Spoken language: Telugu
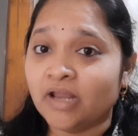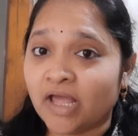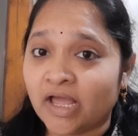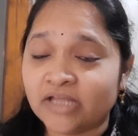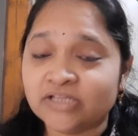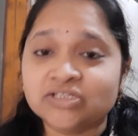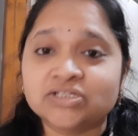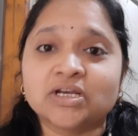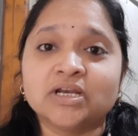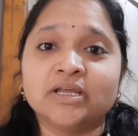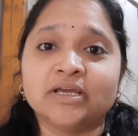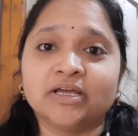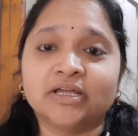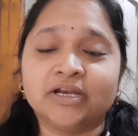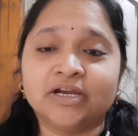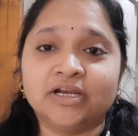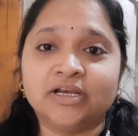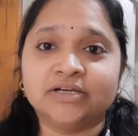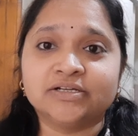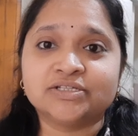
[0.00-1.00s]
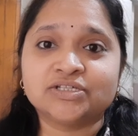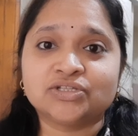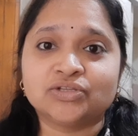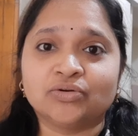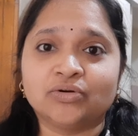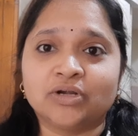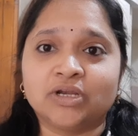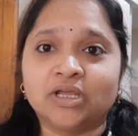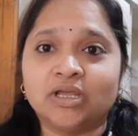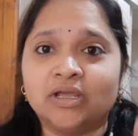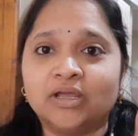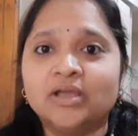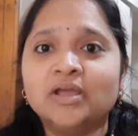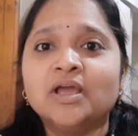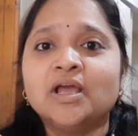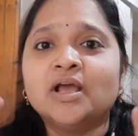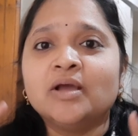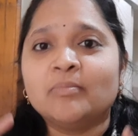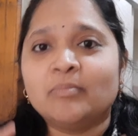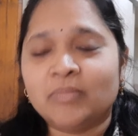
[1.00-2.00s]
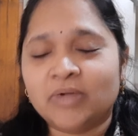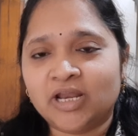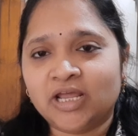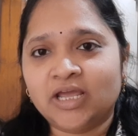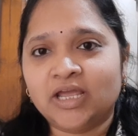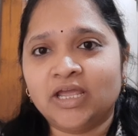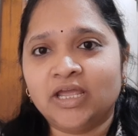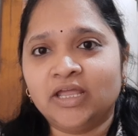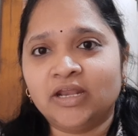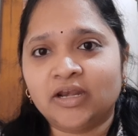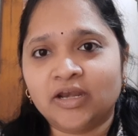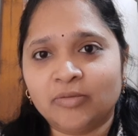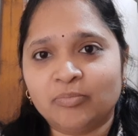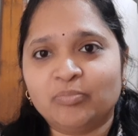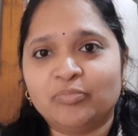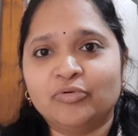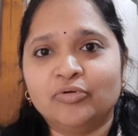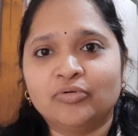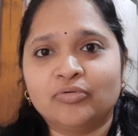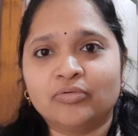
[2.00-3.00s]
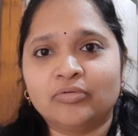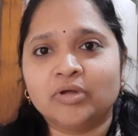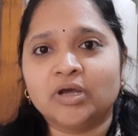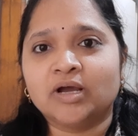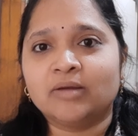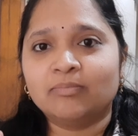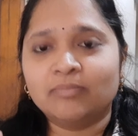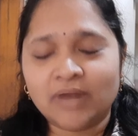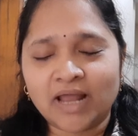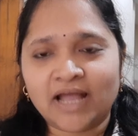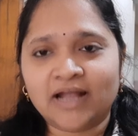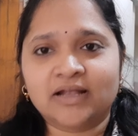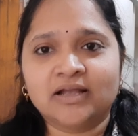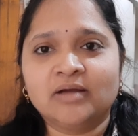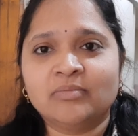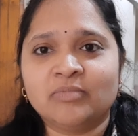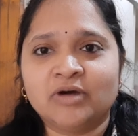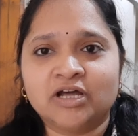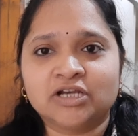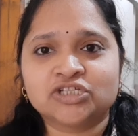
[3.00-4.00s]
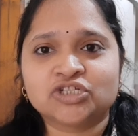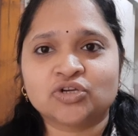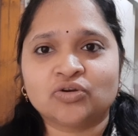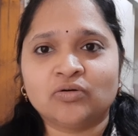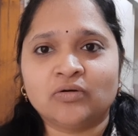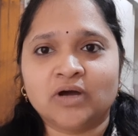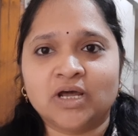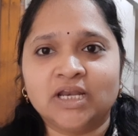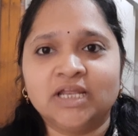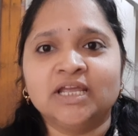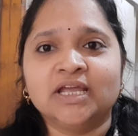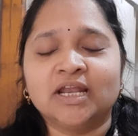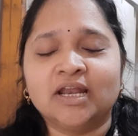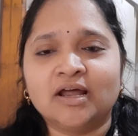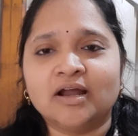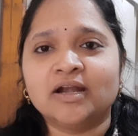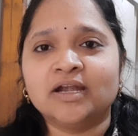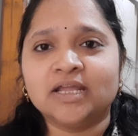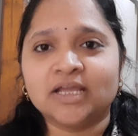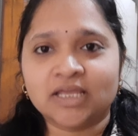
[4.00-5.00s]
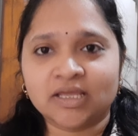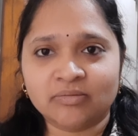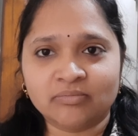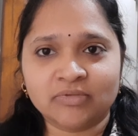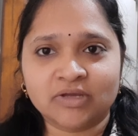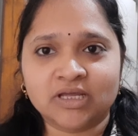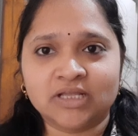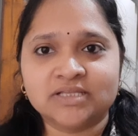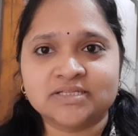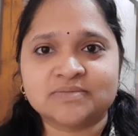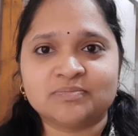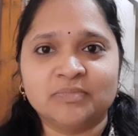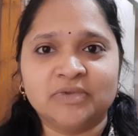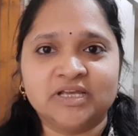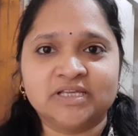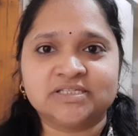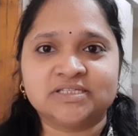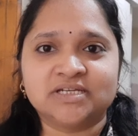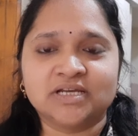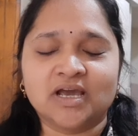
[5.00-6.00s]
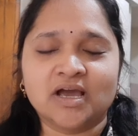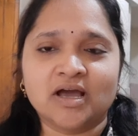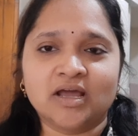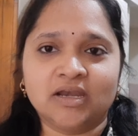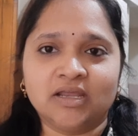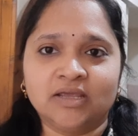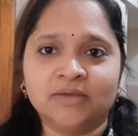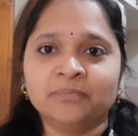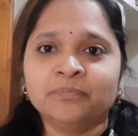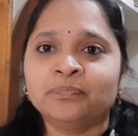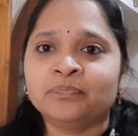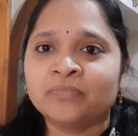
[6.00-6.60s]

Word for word: న్యాచురల్ ఇంగ్రీడియంట్స్ తోటి మన హెయిర్ని ఎప్పుడు కూడా బ్లాక్గా మార్చుకోవాలి ఎలాంటి కెమికల్స్ బేస్డ్ కానీ